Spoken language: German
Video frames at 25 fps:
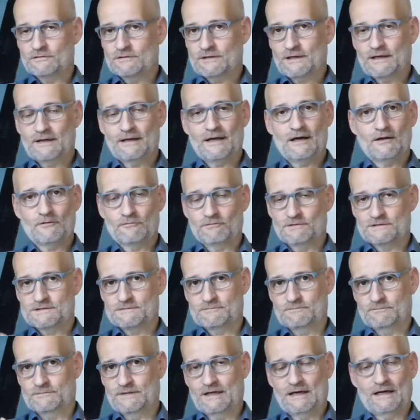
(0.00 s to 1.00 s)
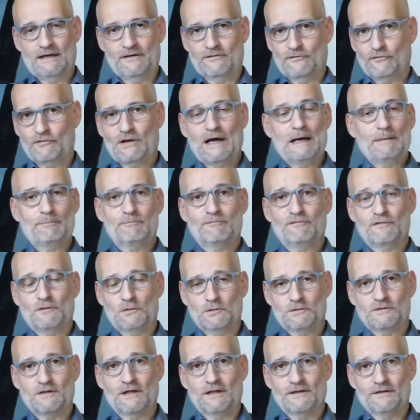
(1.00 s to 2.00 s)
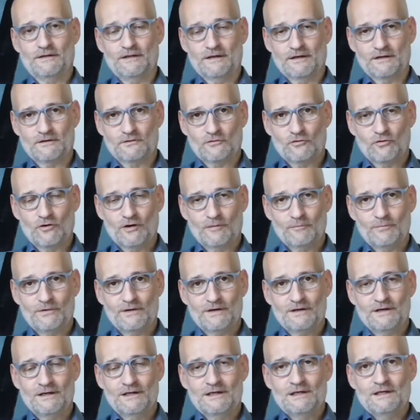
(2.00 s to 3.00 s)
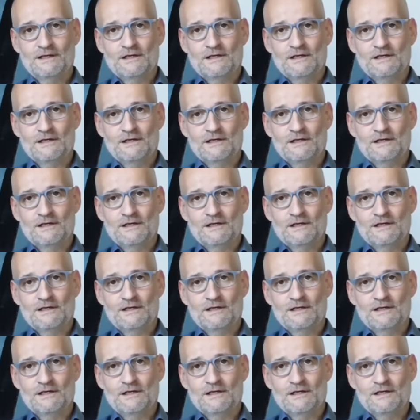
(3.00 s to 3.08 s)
keine Ahnung, was da alles abfaulte an deren Körpern.